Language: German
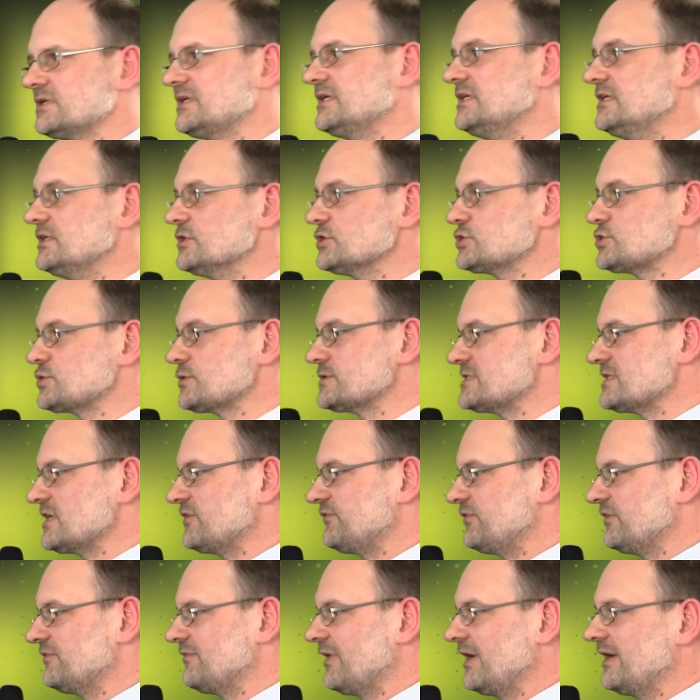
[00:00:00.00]
hier schon sehr
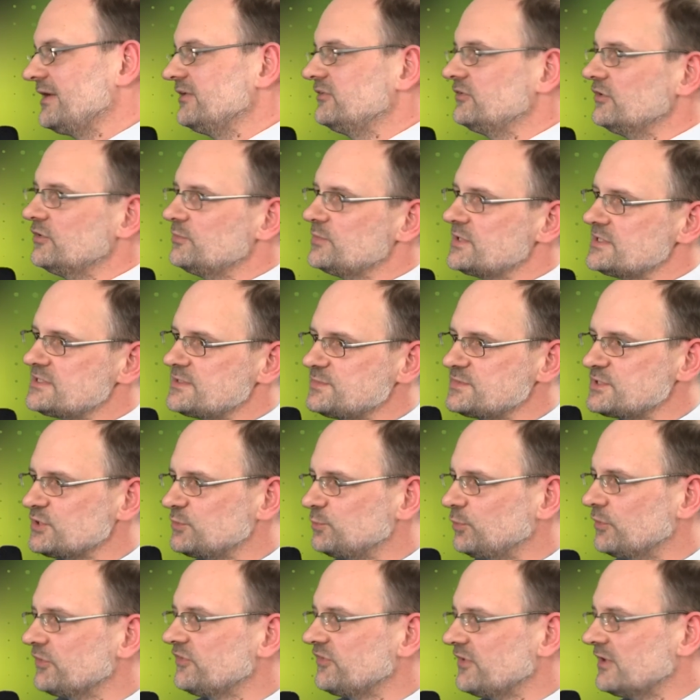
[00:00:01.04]
viel weiter, mit
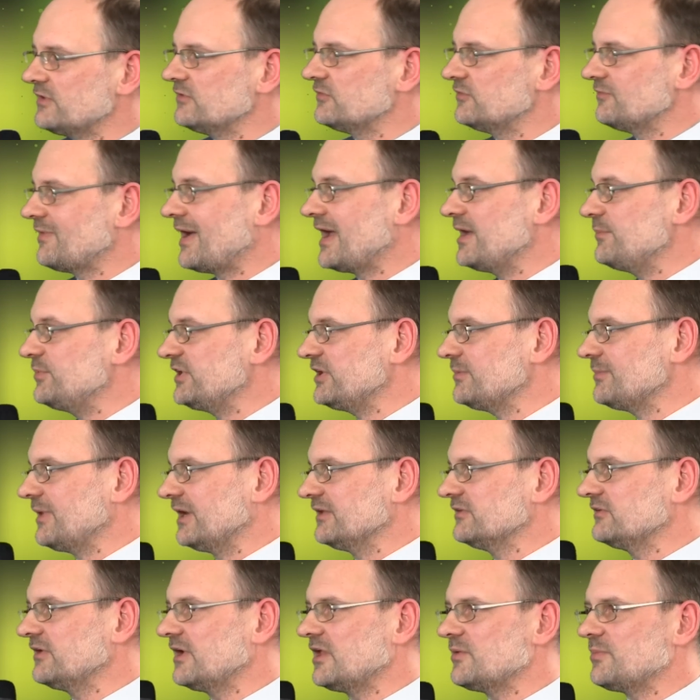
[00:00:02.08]
70 Prozent weiblichem
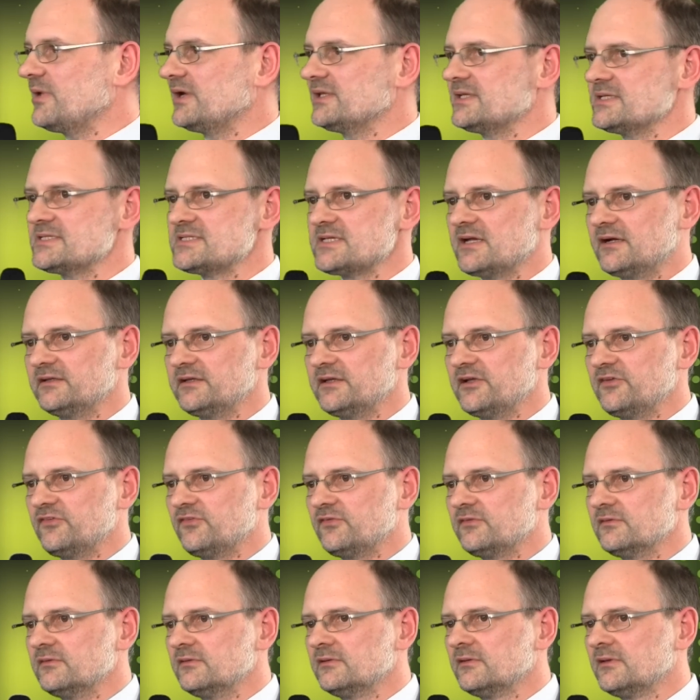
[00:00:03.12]
Anteil bei den
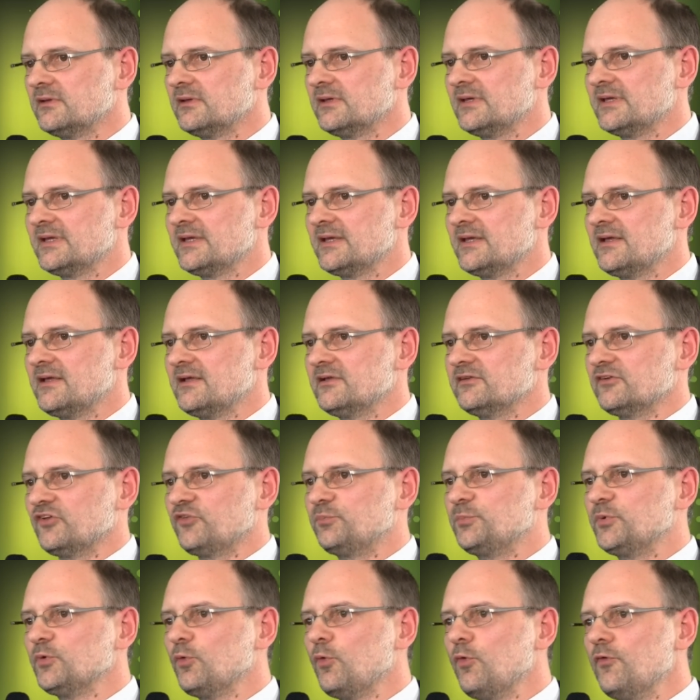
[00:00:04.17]
Zahnärzten. Das
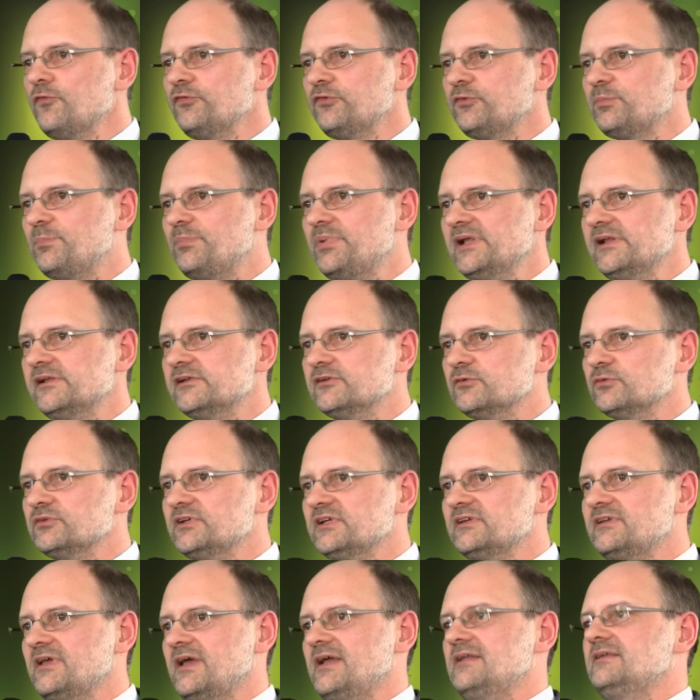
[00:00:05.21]
Berufsbild und
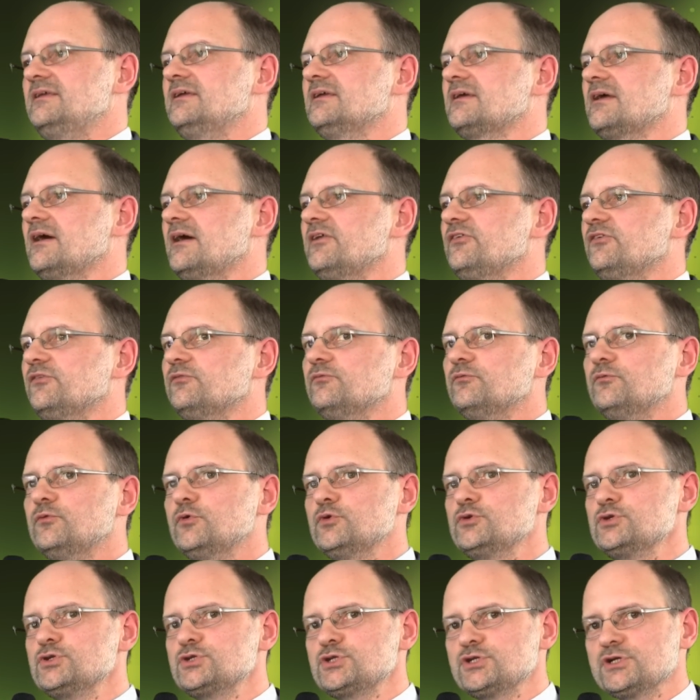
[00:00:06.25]
die
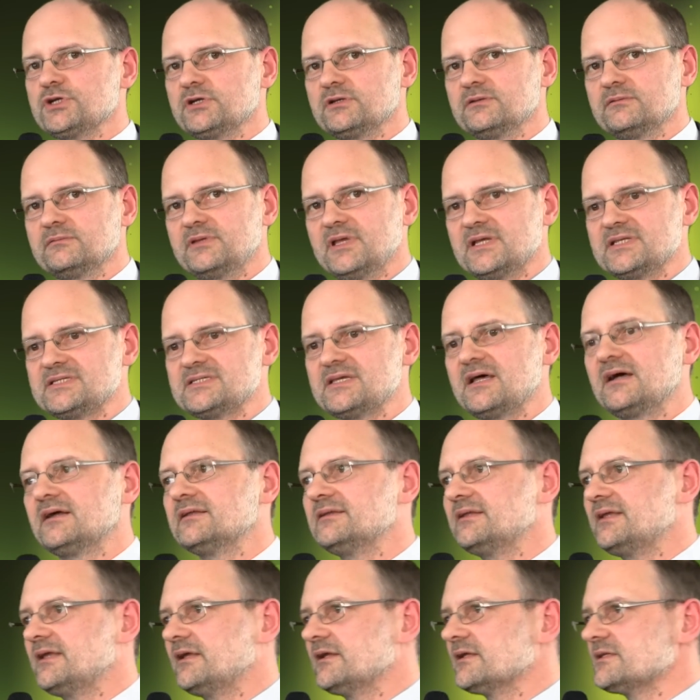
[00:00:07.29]
Tätigkeitswünsche der
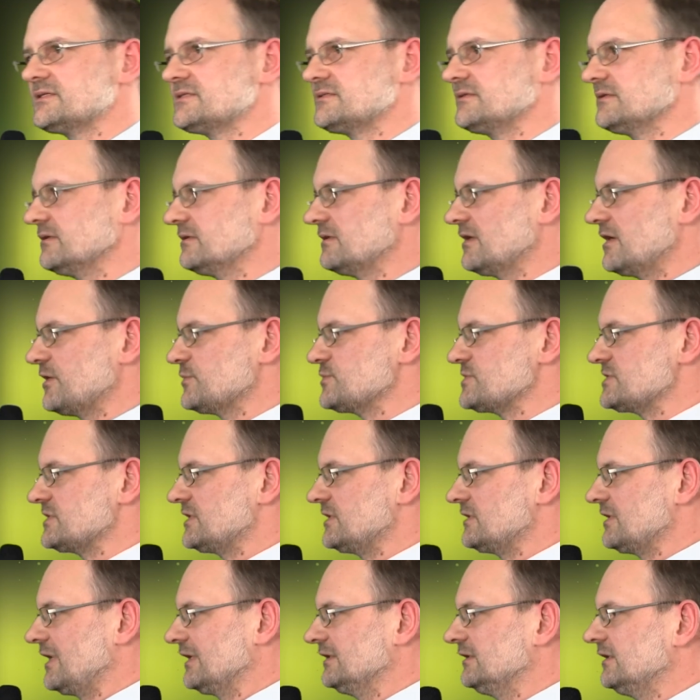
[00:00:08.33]
Zahnärztinnen haben
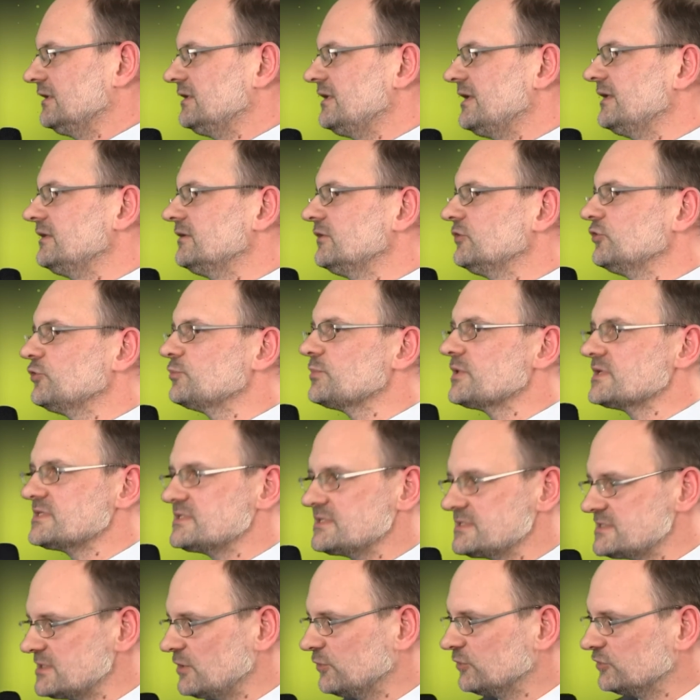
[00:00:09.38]
sich in anderen Ländern und man
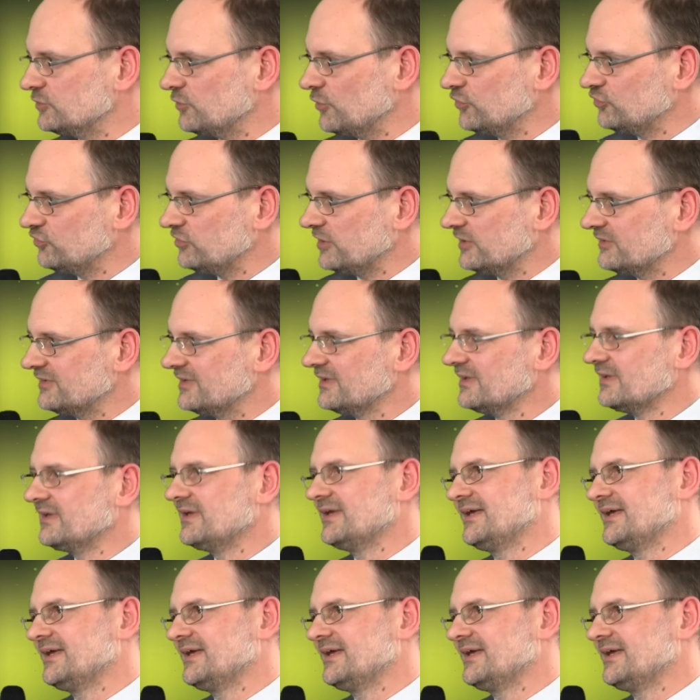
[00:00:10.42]
sieht es auch in Deutschland